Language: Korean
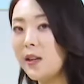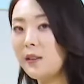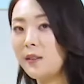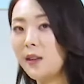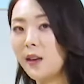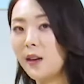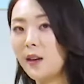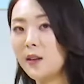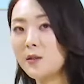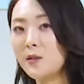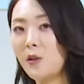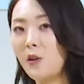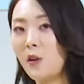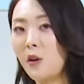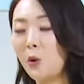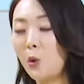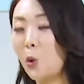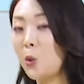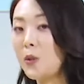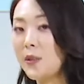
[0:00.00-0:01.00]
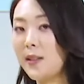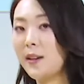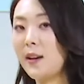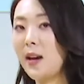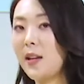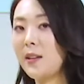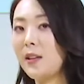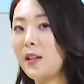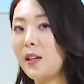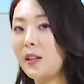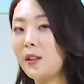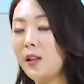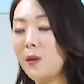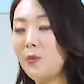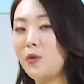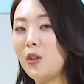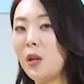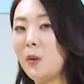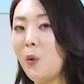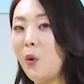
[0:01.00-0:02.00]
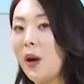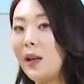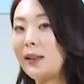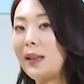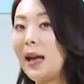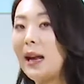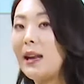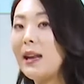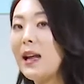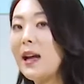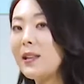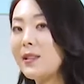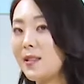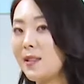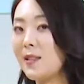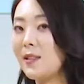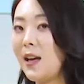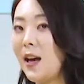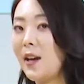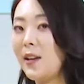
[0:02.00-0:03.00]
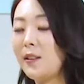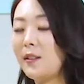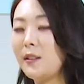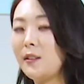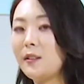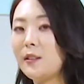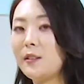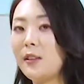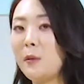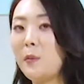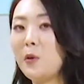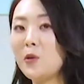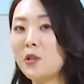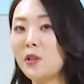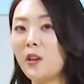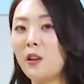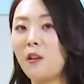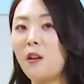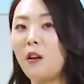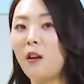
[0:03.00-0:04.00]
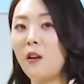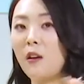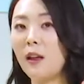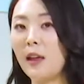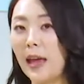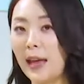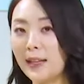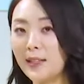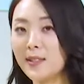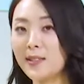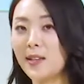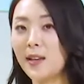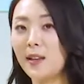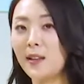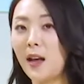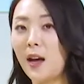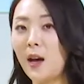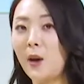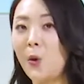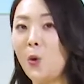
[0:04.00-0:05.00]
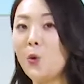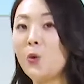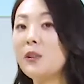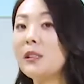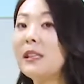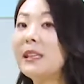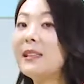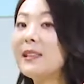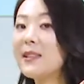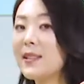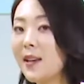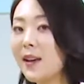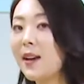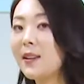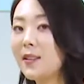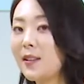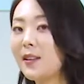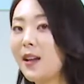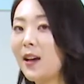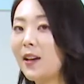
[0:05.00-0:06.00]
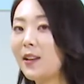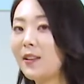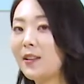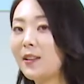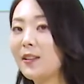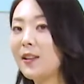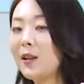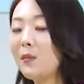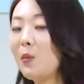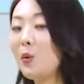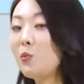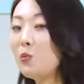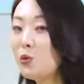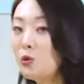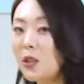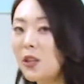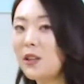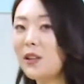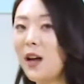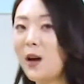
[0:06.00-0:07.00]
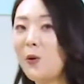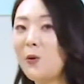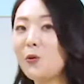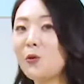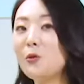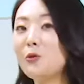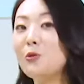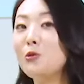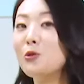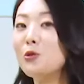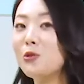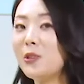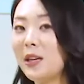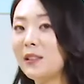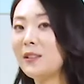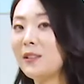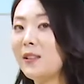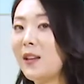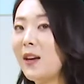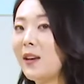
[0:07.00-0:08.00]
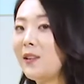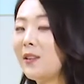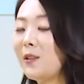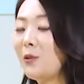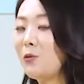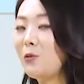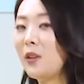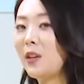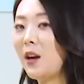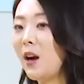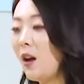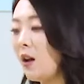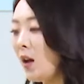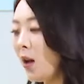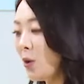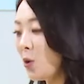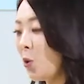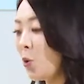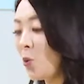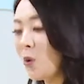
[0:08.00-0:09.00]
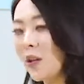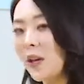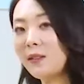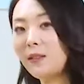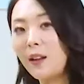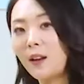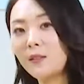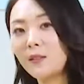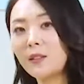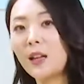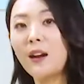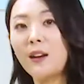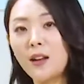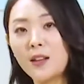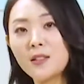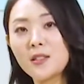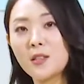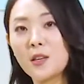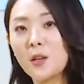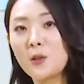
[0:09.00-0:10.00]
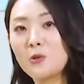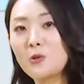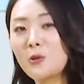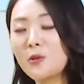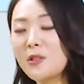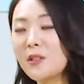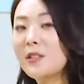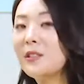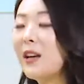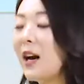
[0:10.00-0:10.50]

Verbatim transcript: 따라서 고체가 아니기 때문에 뭔가 달라지는 아이들. 대표적인 거 액체나 혹은 기체 같은 아이들. 뭐 물이나 혹은 우유 같은 아이들은 우리가 용기에 따라서 달라지겠죠. 그래서 그